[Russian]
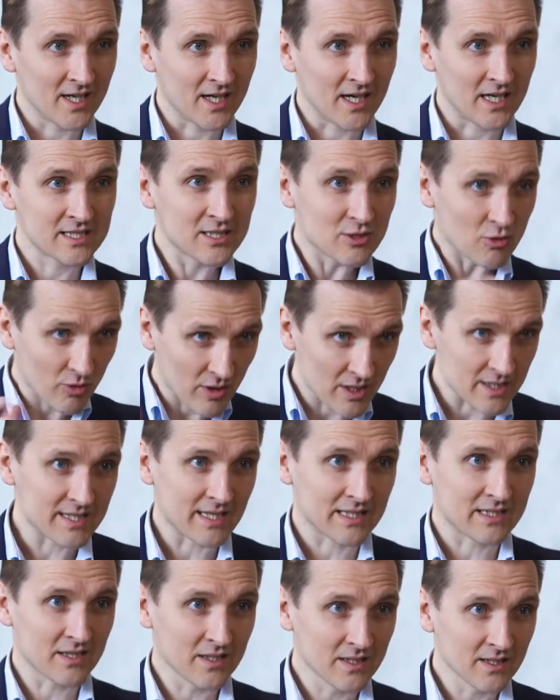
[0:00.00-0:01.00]
отстроились
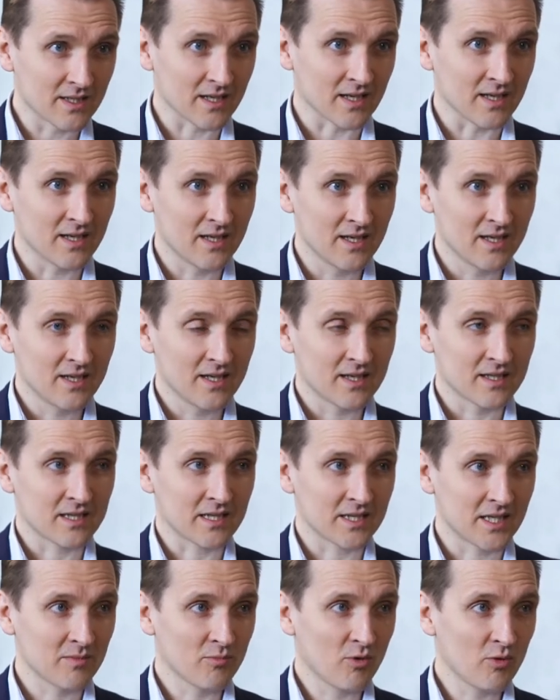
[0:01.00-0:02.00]
от рынка
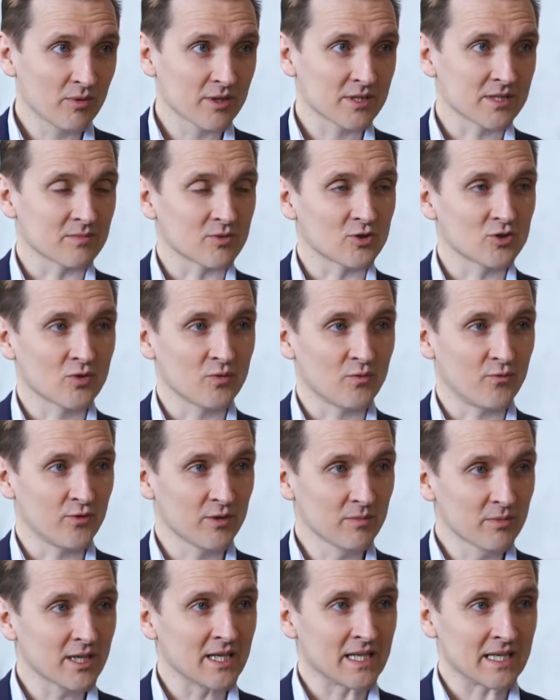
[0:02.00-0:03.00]
таким образом, что
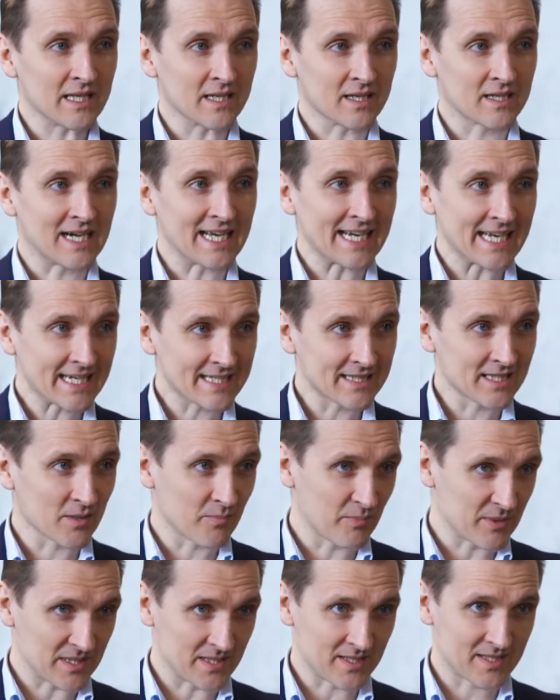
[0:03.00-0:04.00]
выбрали
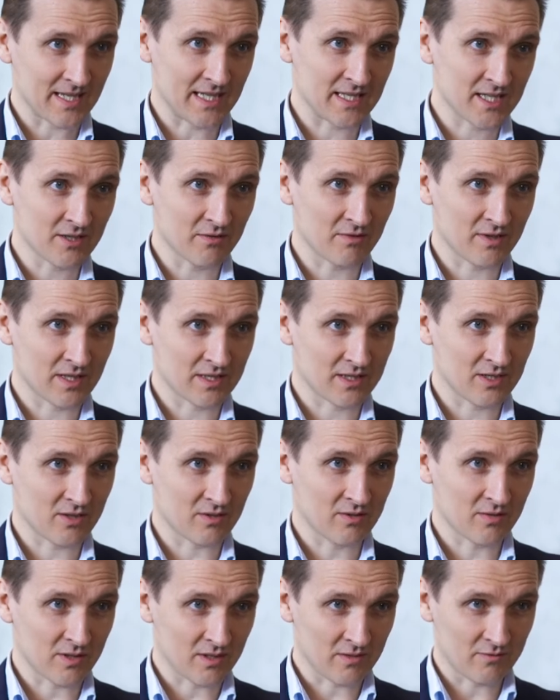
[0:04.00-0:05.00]
корректное позиционирование
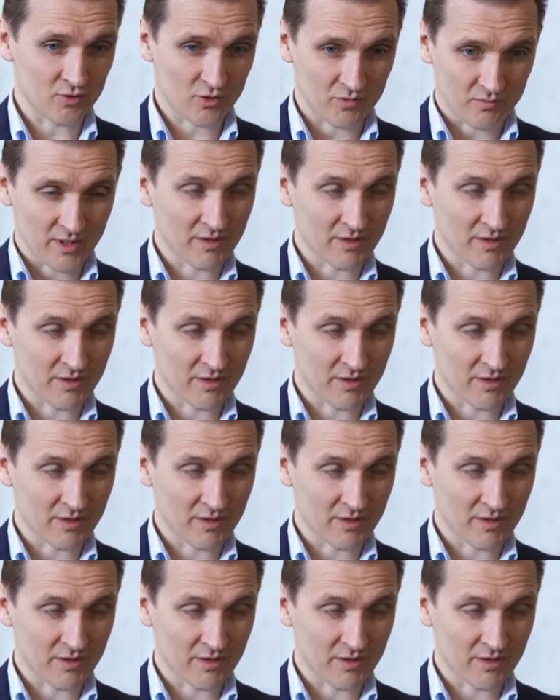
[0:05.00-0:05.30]
э, вот,